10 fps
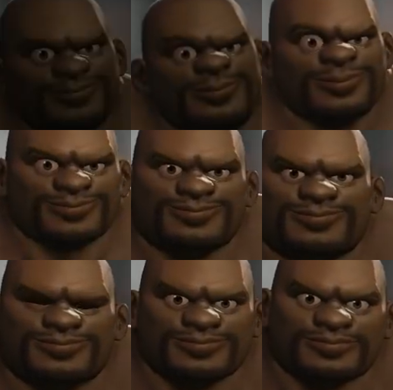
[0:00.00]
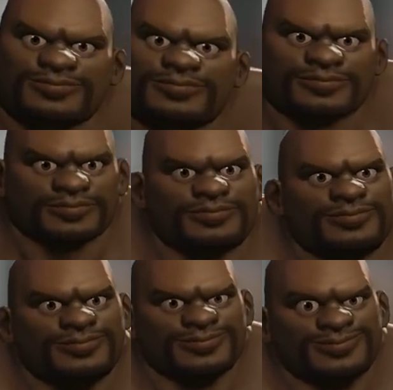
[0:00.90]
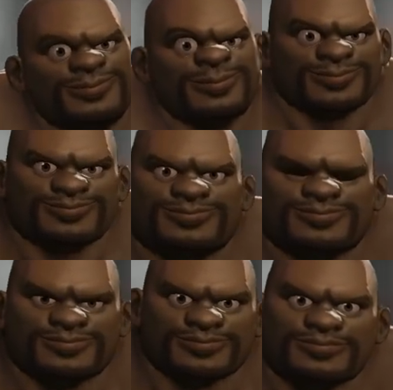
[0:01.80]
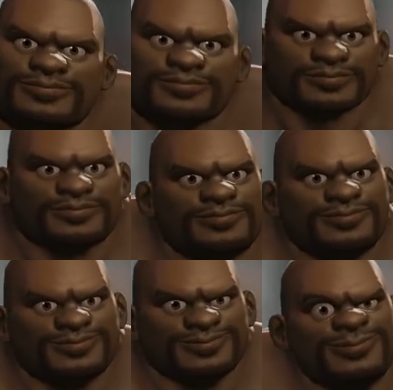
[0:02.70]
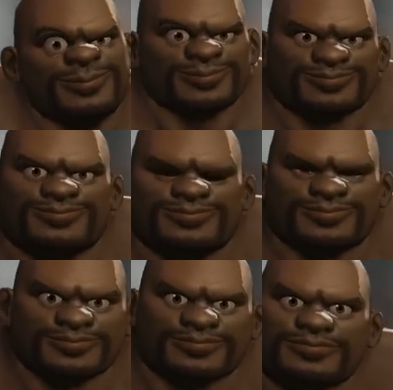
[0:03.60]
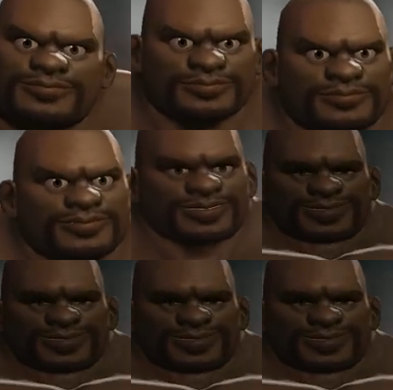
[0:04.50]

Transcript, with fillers: Офигеть, нереальный чувак. Так, давай тогда и вот это